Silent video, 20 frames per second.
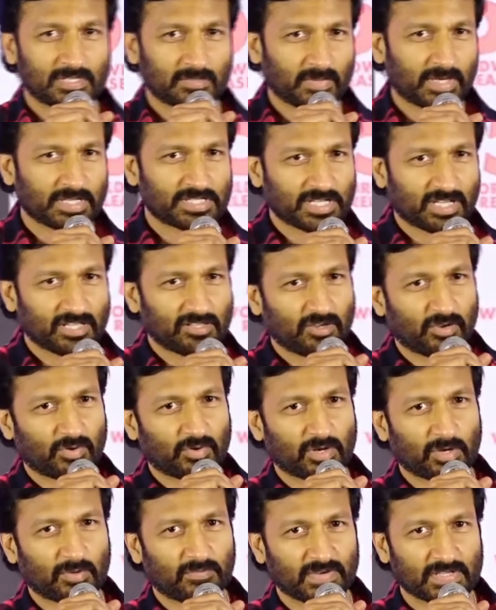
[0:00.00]
సినిమా చేద్దాం
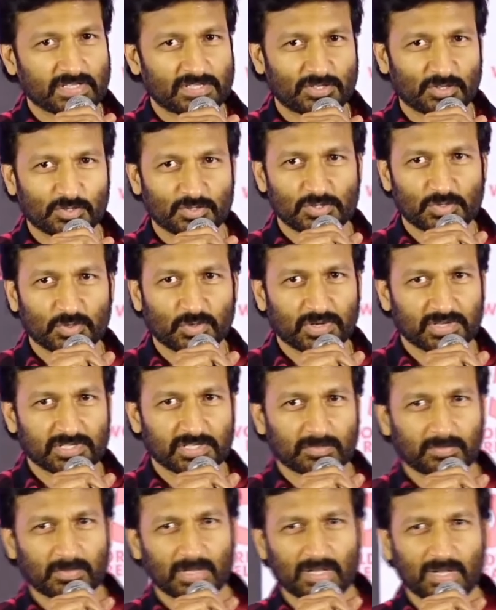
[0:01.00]
అనుకున్నప్పుడు ఫస్ట్ స్టోరీ
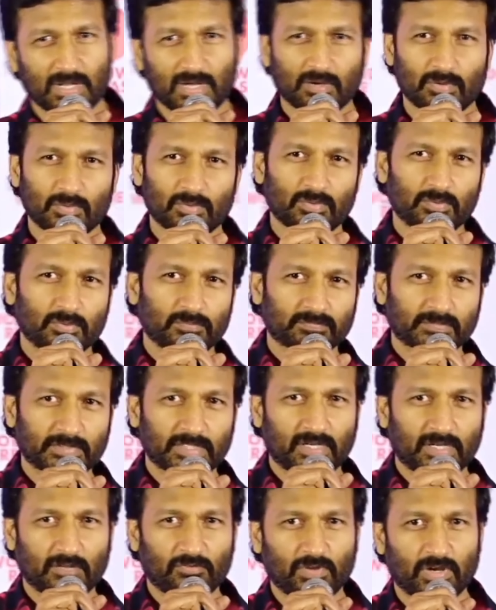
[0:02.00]
చెప్తే నాకు
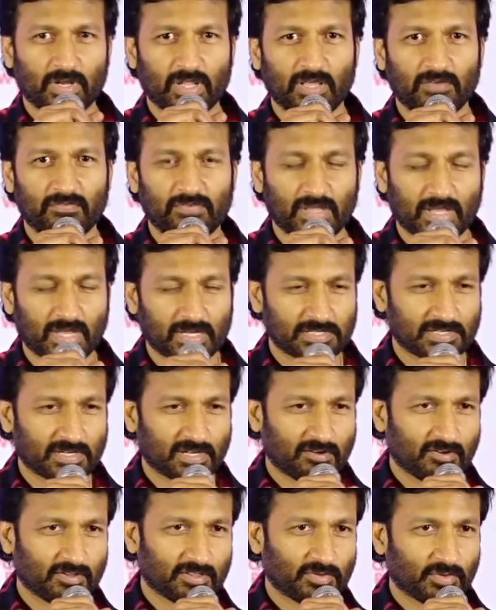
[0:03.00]
అంటే వెరీ హెవీ
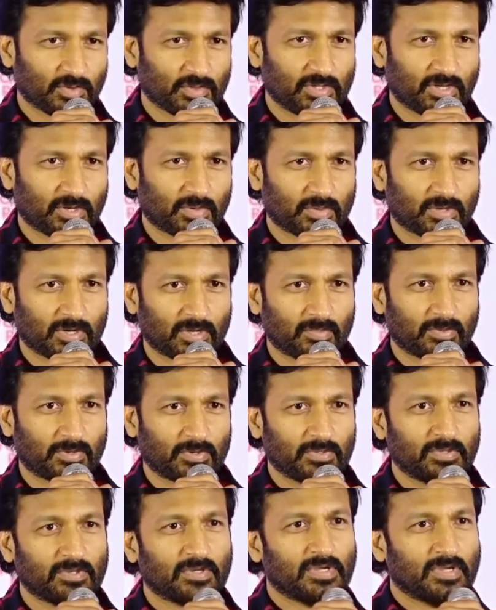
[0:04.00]
యాక్షన్గా ఉంది
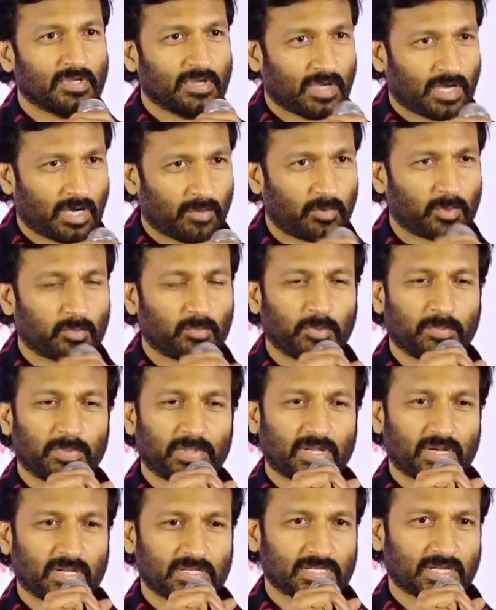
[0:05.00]
వద్దనుకున్నప్పుడు అప్పుడు
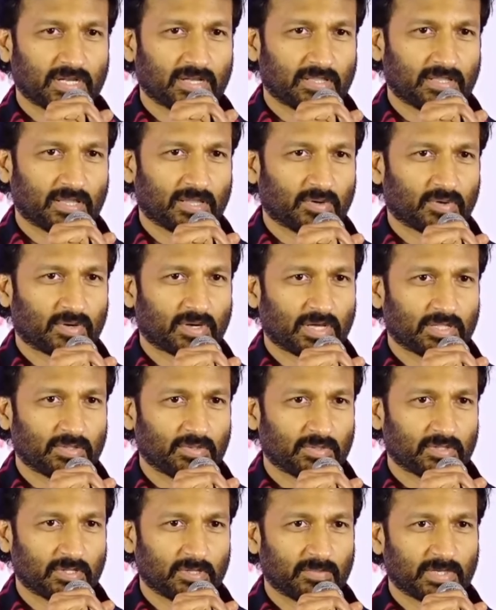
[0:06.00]
భూపతి రాజా గారి దగ్గర ఒక
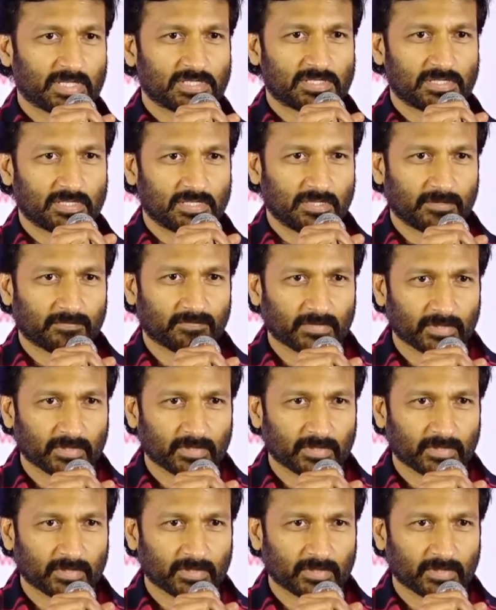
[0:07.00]
కథ ఉంది మంచి